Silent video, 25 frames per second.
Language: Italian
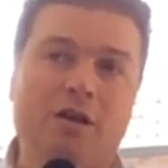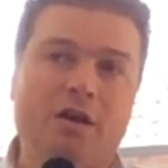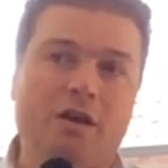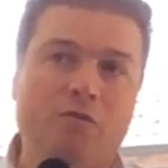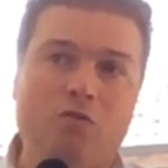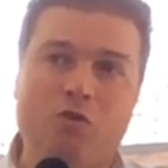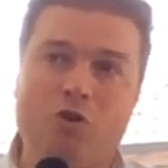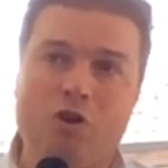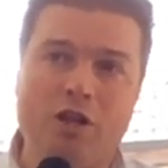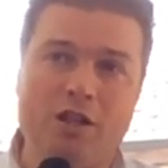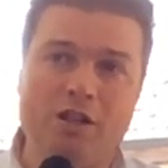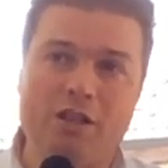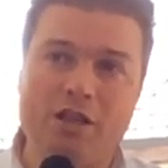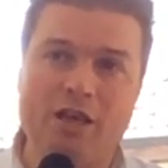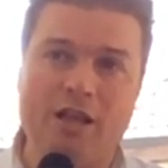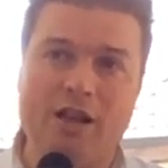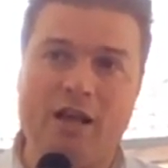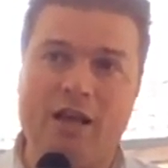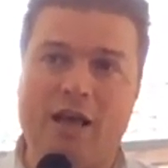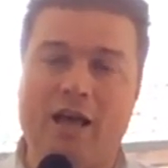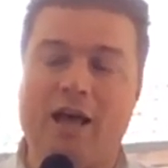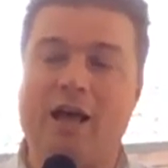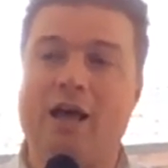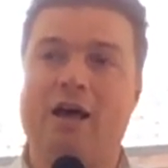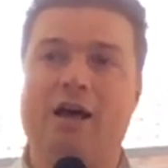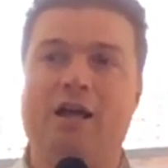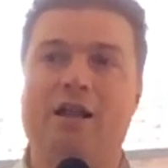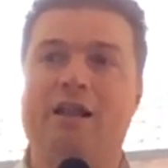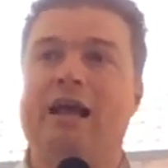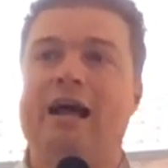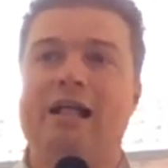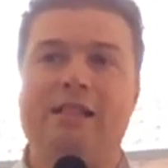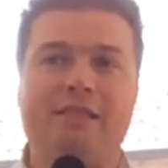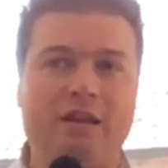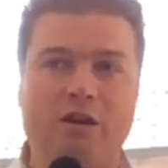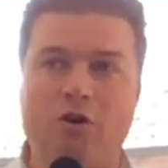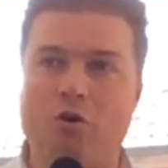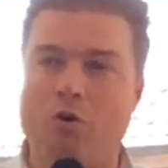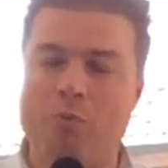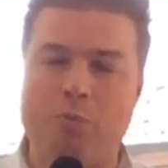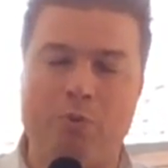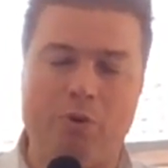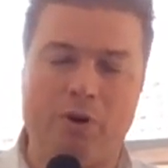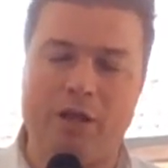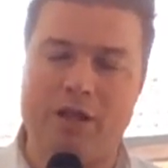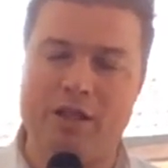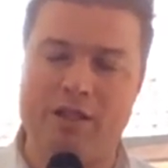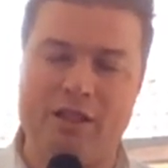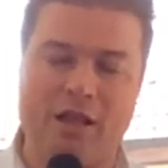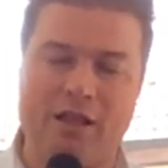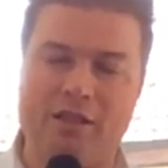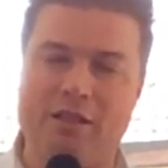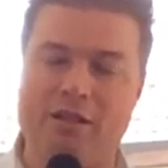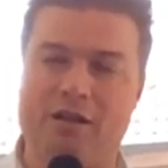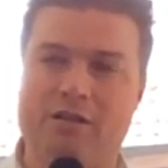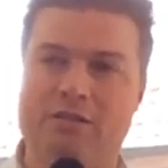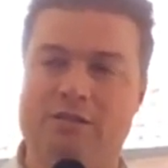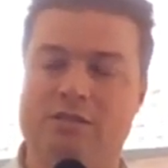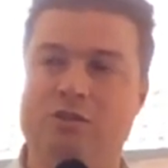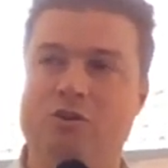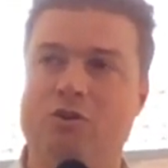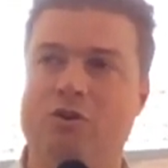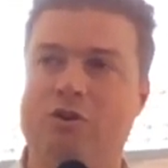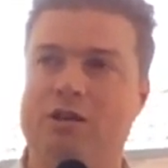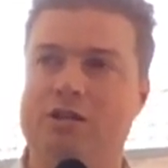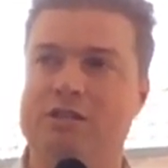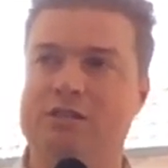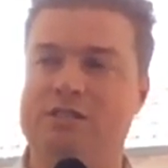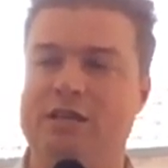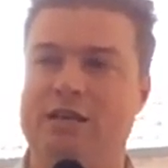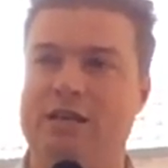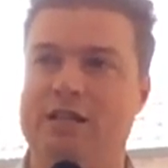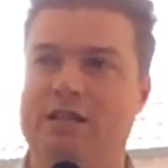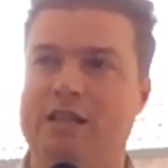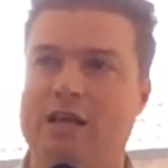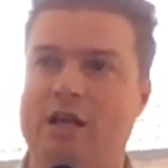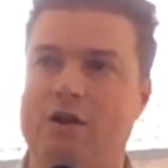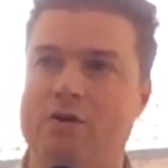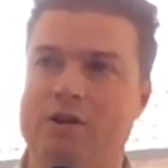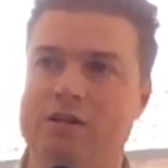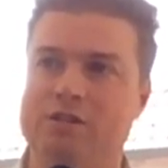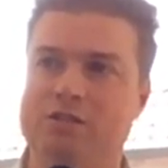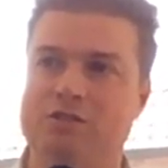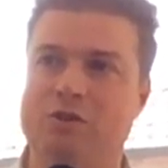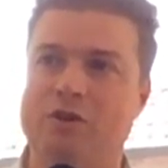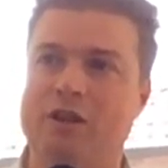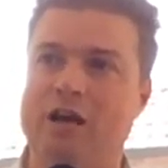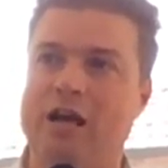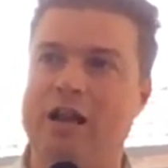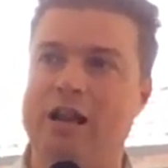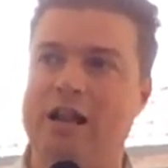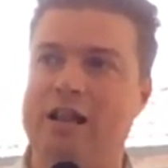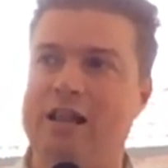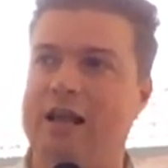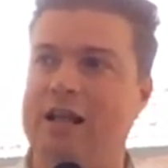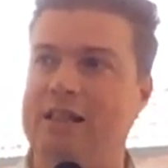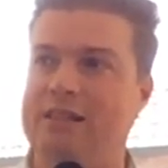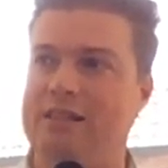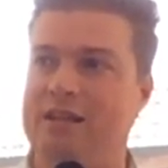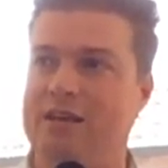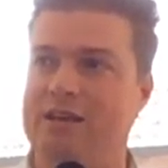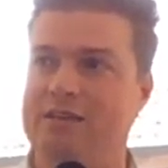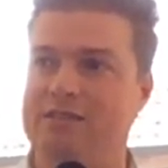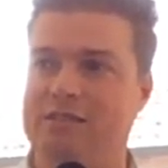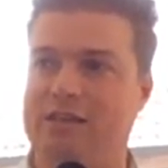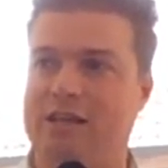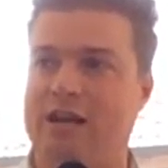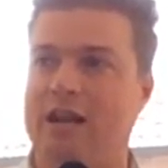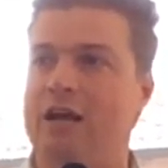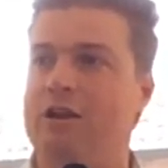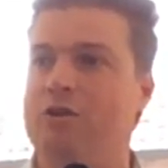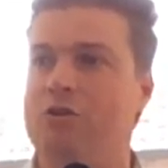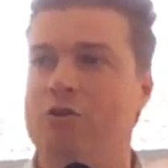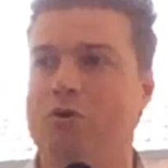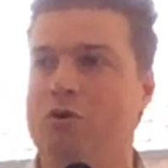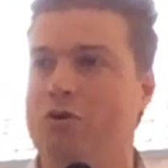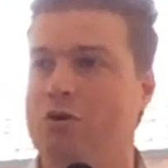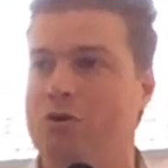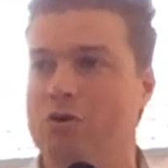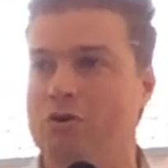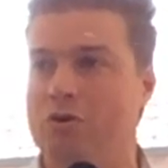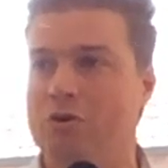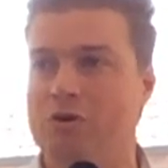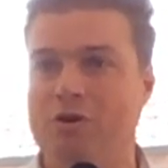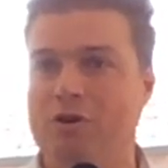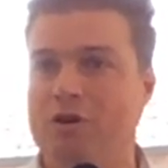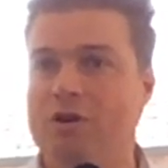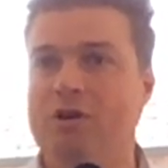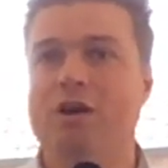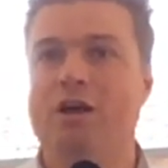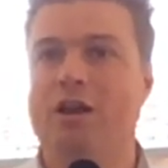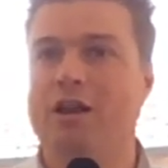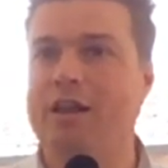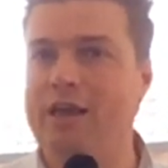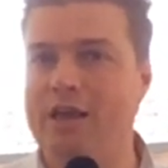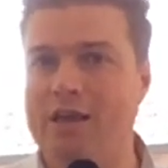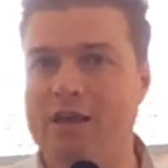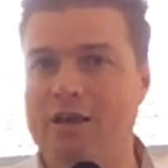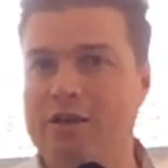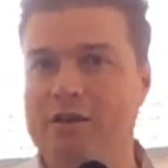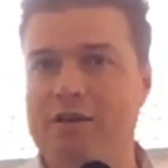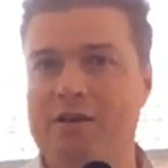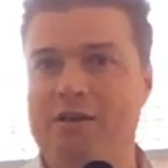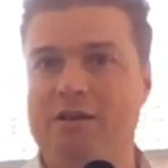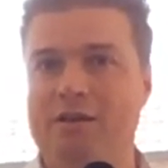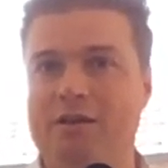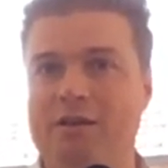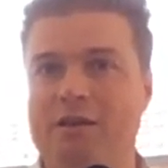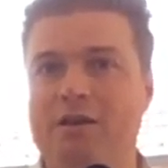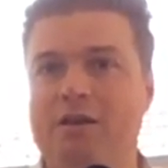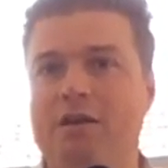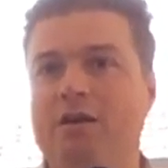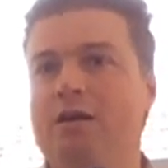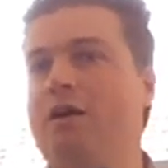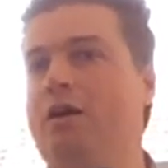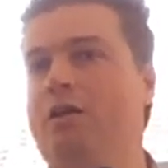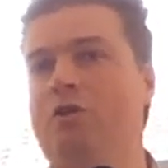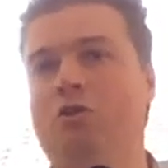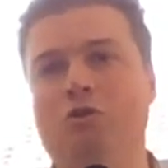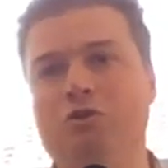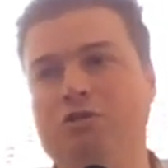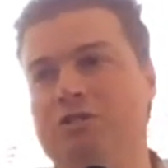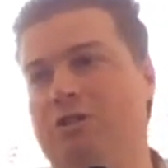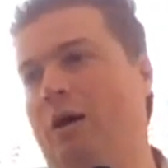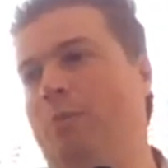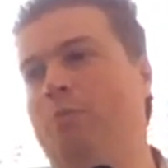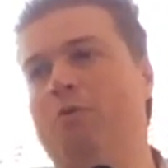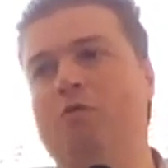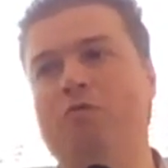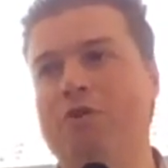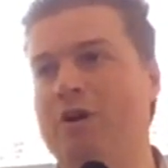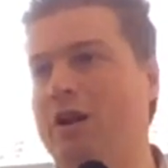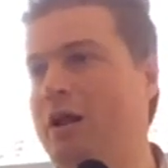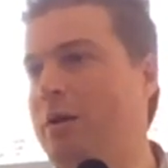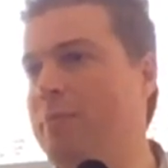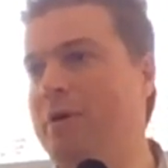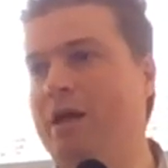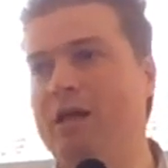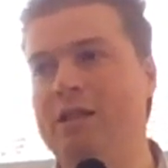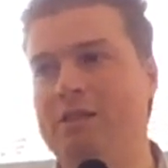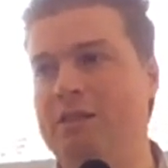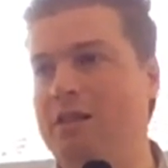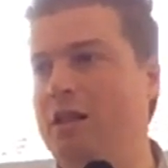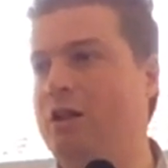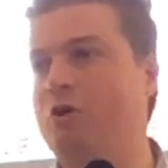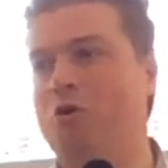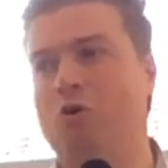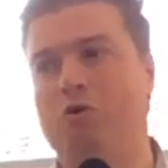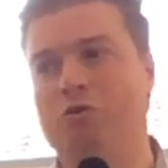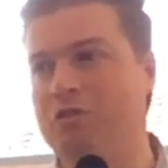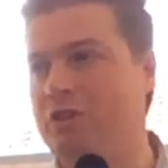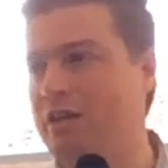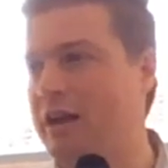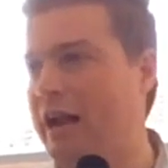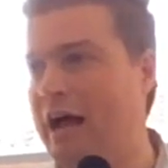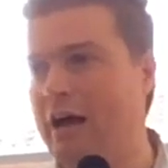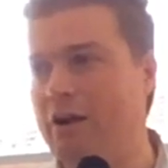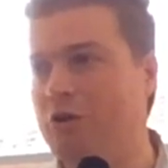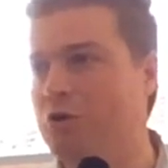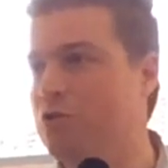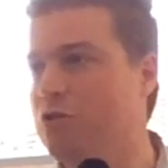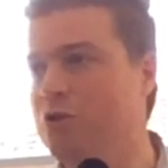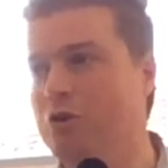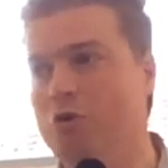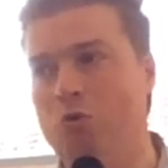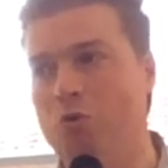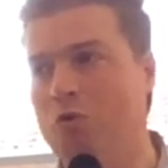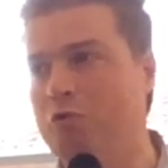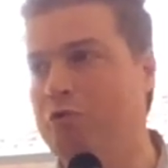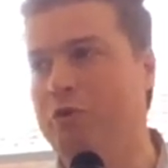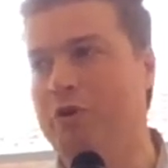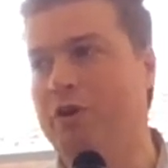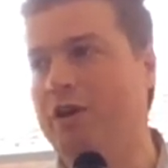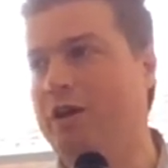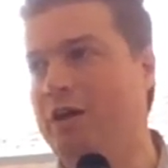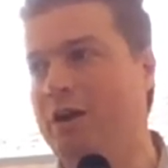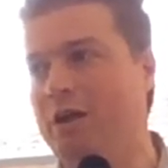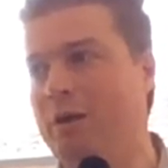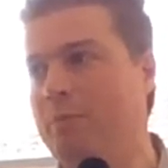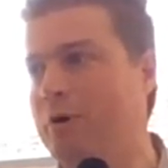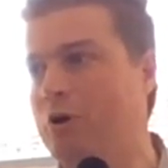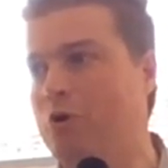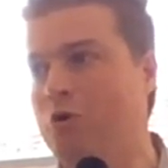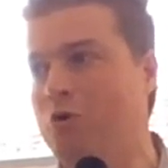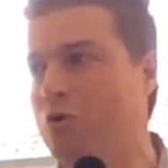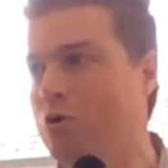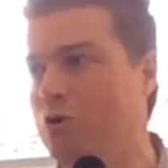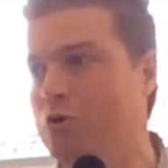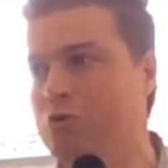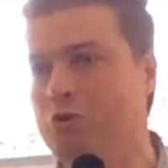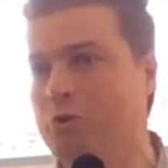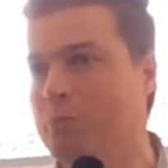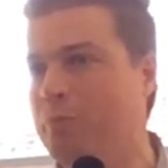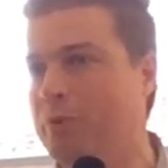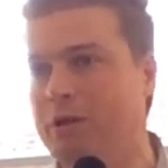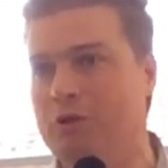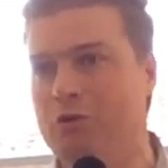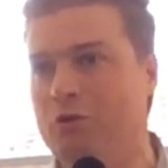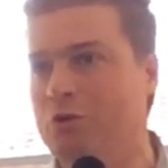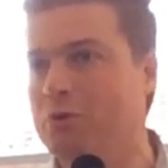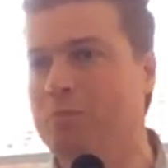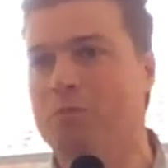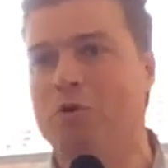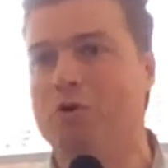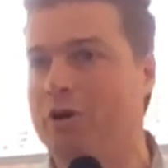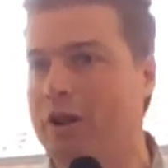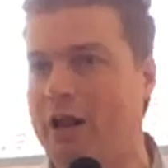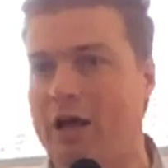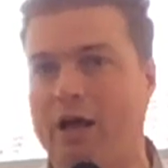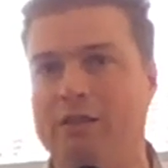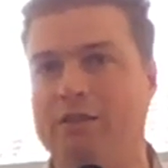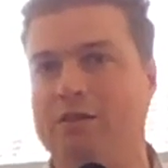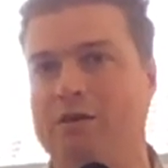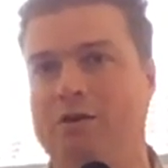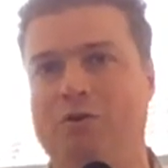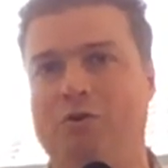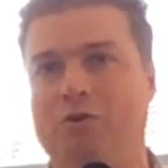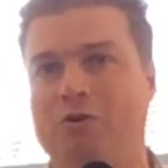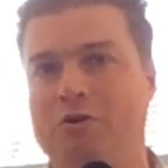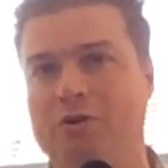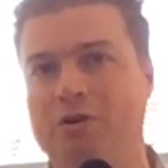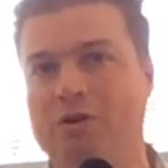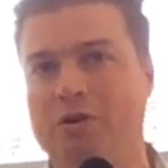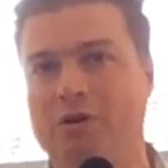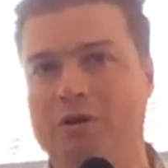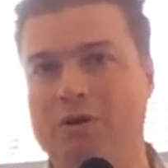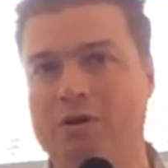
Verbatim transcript: e vorrei dire agli altri componenti della direzione, al segretario nazionale, agli altri che saranno lì, che noi siamo veramente il contrario di gufi che remano contro il Partito Democratico.